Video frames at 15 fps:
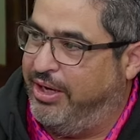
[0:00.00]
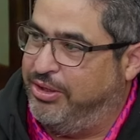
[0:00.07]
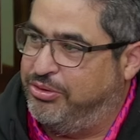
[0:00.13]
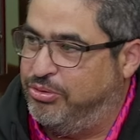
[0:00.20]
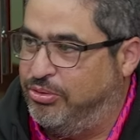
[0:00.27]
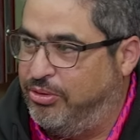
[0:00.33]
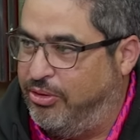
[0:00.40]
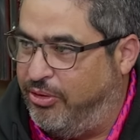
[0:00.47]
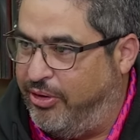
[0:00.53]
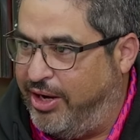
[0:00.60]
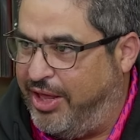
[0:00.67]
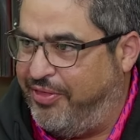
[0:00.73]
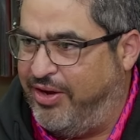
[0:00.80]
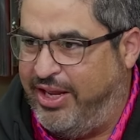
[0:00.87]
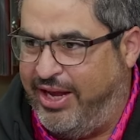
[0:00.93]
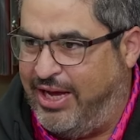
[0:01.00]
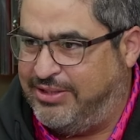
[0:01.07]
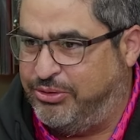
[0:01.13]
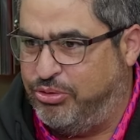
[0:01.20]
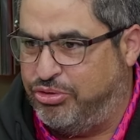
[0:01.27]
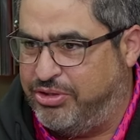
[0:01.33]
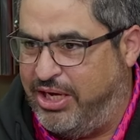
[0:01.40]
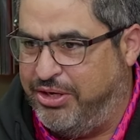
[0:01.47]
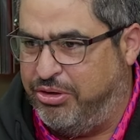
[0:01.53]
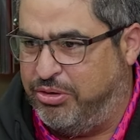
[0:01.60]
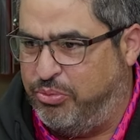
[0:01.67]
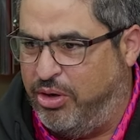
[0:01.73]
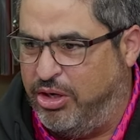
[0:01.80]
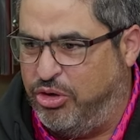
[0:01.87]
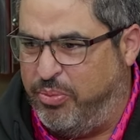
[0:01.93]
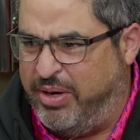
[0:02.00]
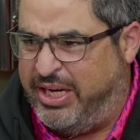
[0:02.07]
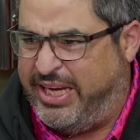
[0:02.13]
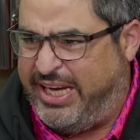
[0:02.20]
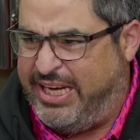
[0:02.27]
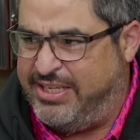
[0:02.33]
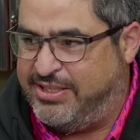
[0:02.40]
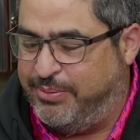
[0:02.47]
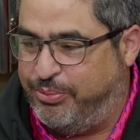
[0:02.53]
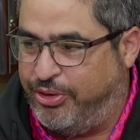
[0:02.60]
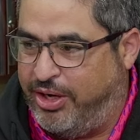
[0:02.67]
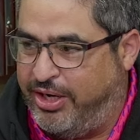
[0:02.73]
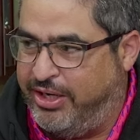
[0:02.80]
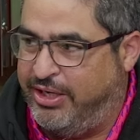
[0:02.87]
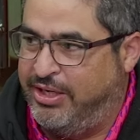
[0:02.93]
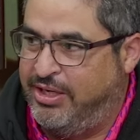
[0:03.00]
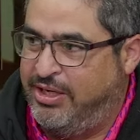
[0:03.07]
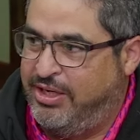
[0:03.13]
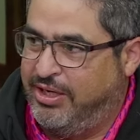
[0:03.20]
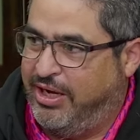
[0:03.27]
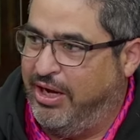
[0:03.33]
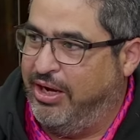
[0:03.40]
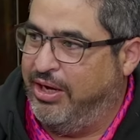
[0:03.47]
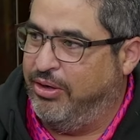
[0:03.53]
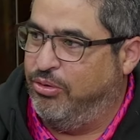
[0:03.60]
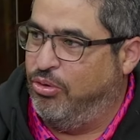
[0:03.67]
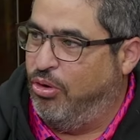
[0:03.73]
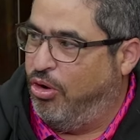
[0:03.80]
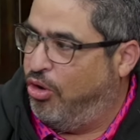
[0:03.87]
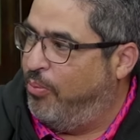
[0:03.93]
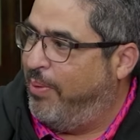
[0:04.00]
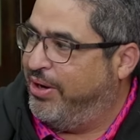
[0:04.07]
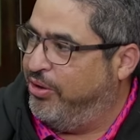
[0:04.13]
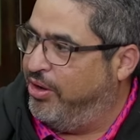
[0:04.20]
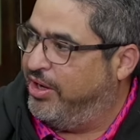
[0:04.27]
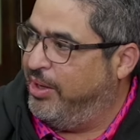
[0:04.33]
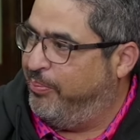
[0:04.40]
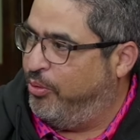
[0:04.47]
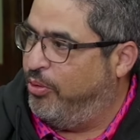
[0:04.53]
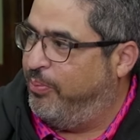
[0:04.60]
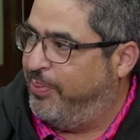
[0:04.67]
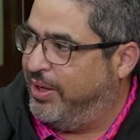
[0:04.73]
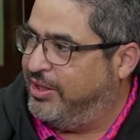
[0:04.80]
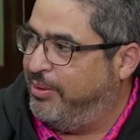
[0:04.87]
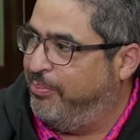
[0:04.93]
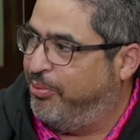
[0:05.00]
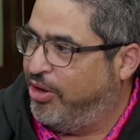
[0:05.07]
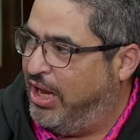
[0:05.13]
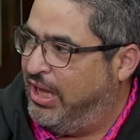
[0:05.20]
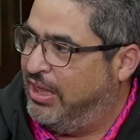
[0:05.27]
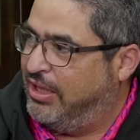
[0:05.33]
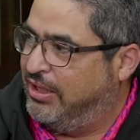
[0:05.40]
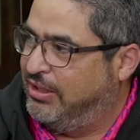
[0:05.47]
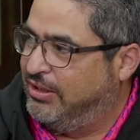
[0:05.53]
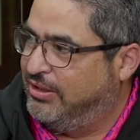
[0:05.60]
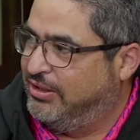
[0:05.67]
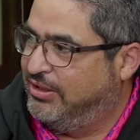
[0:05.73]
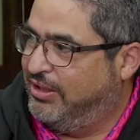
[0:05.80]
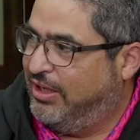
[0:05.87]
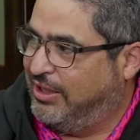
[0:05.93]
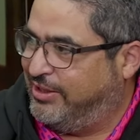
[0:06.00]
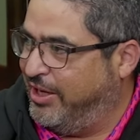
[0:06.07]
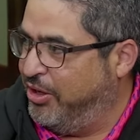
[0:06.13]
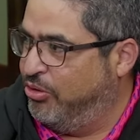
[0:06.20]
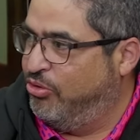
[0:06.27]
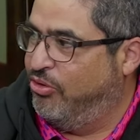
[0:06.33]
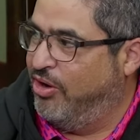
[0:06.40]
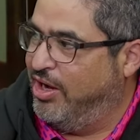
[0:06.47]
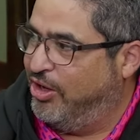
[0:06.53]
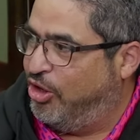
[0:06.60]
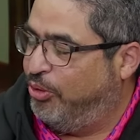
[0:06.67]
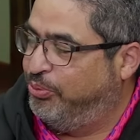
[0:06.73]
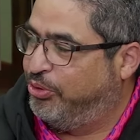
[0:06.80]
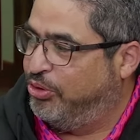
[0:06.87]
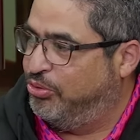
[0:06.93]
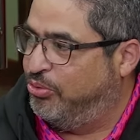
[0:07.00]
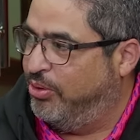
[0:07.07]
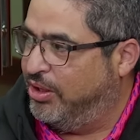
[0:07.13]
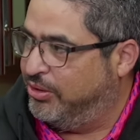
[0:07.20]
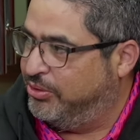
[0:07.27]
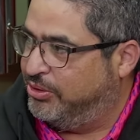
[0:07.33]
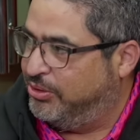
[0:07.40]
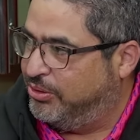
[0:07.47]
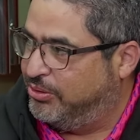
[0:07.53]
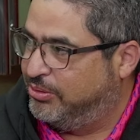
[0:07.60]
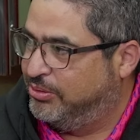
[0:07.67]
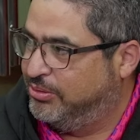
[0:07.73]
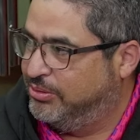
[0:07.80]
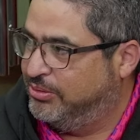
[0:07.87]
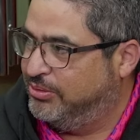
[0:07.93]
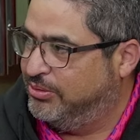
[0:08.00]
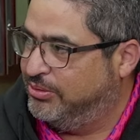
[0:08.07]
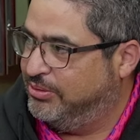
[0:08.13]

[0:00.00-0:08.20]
hizo con Grandes Ligas hace unos años, como en el 2015, por ahí, que jugó con varios equipos pretemporada. Hasta llegó un helicóptero, un juego y todo. Y la